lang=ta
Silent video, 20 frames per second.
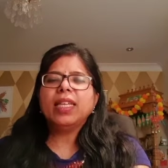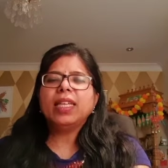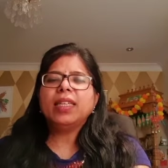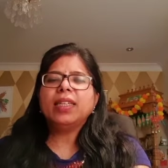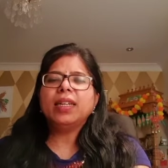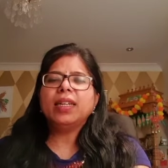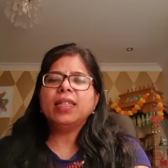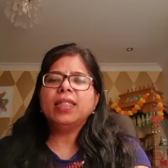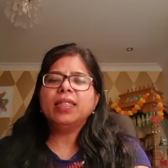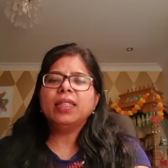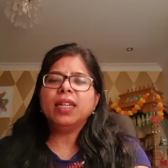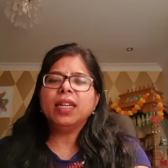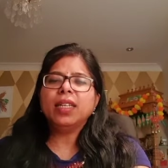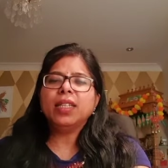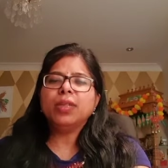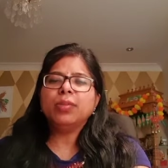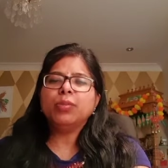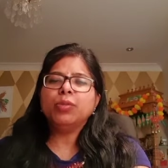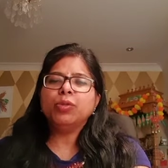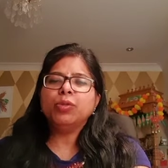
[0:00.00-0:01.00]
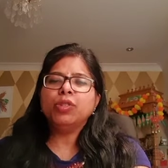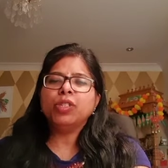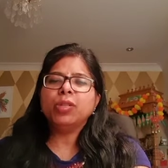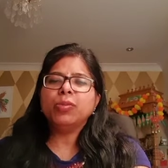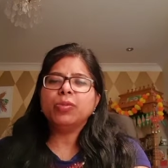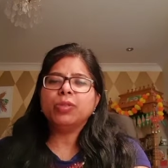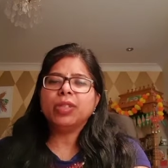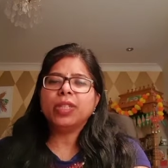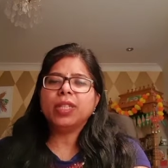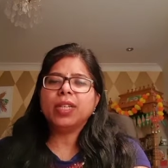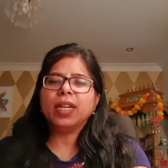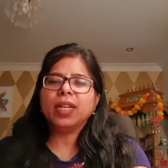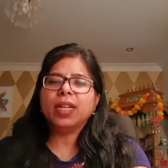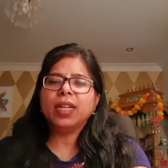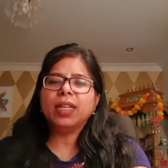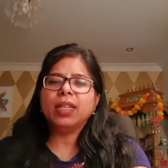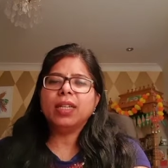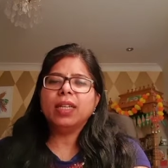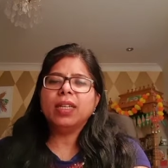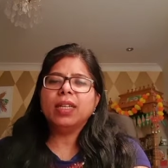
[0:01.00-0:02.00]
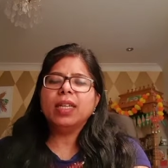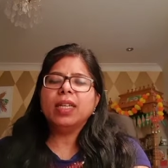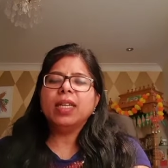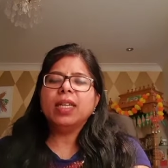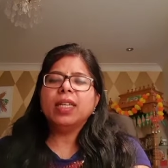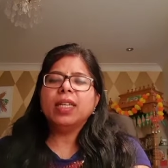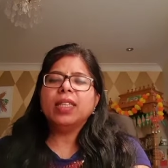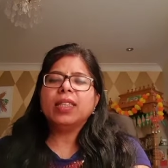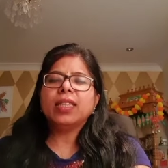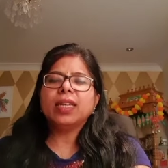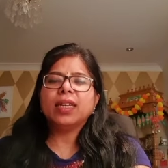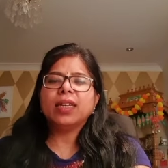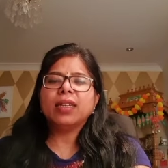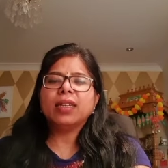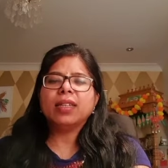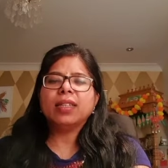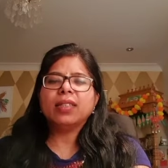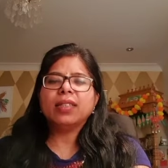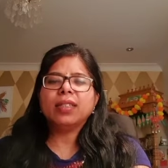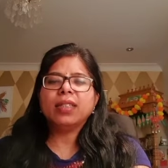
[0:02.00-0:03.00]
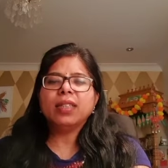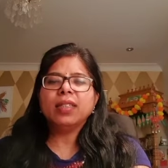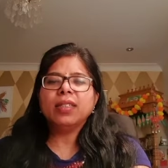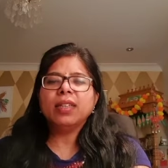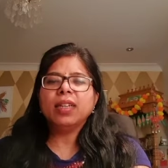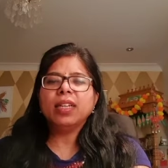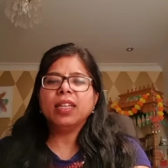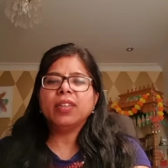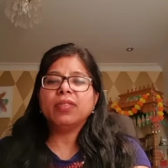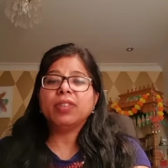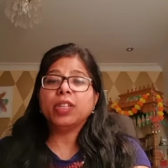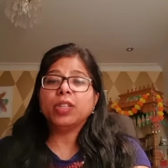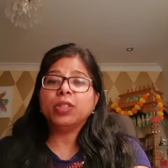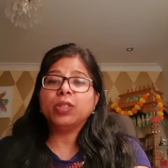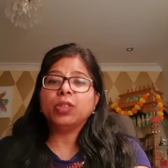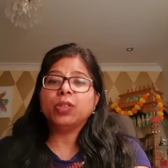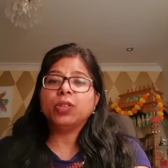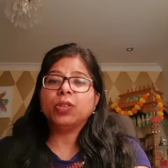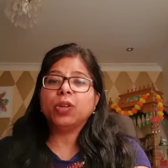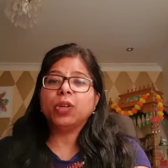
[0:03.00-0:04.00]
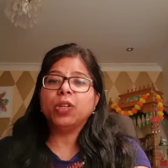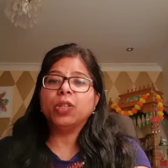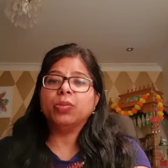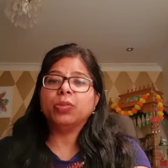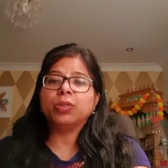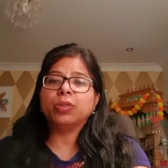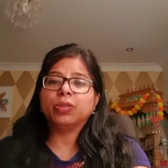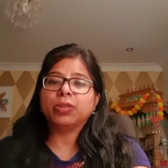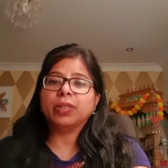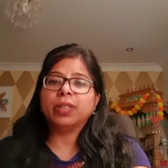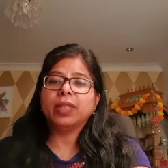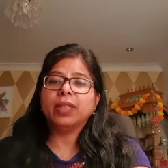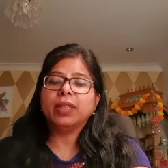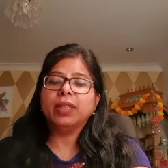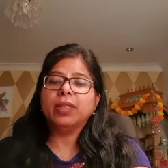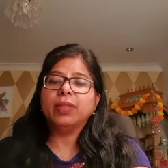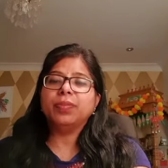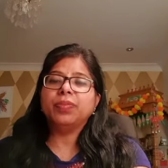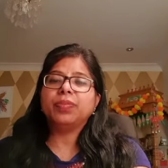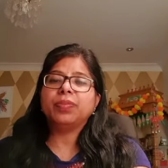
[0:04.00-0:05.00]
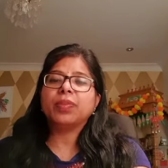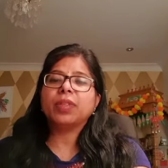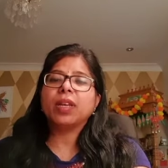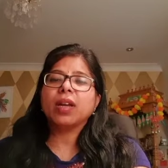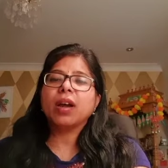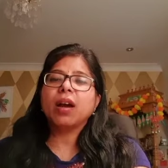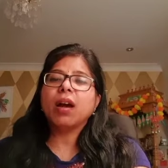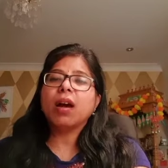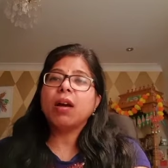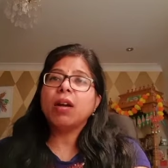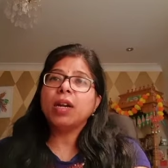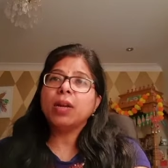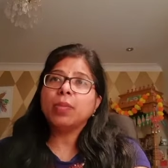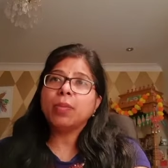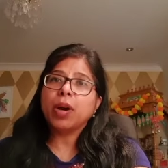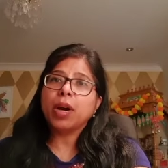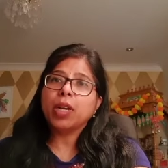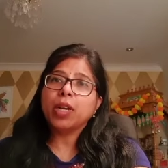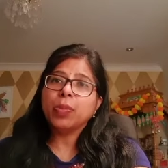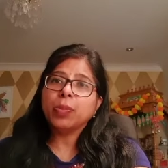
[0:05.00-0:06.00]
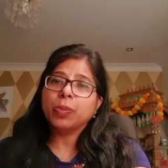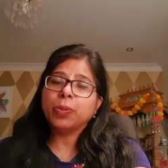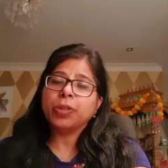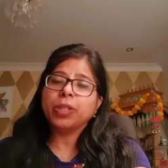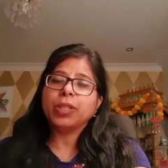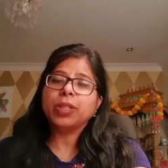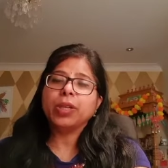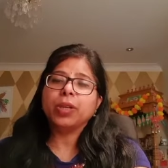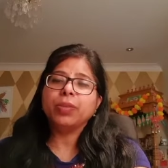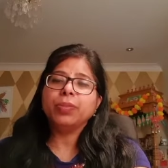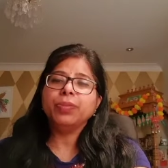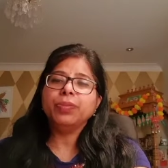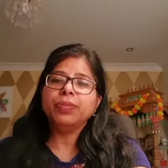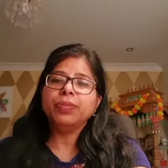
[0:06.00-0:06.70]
இரண்டு அல்லது மூன்று மொழிகளில் தங்கள் திறன்களை வளர்த்து கொள்ளும் குழந்தைகள் ஆழமான புரிதலும்